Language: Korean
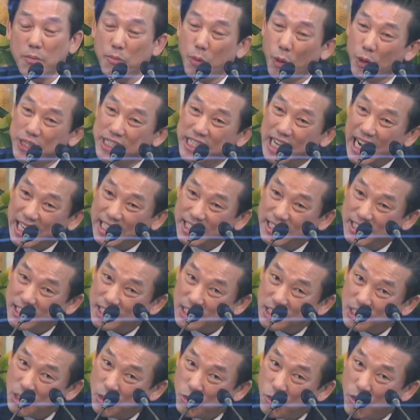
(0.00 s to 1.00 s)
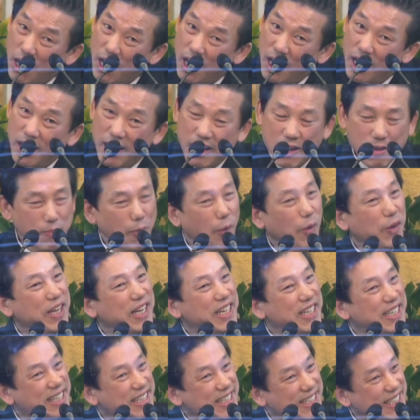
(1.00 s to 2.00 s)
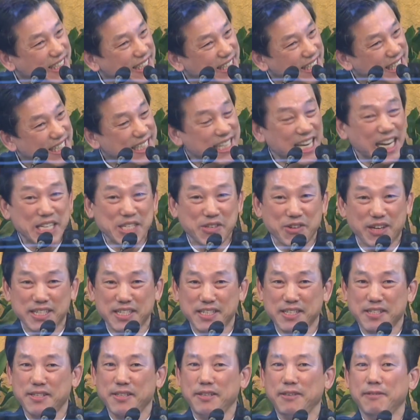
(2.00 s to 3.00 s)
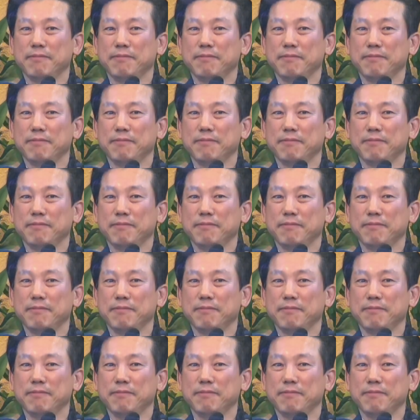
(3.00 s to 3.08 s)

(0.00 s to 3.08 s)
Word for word: 보이지 않는 것들과 보이는 것들을 창조하셨어요.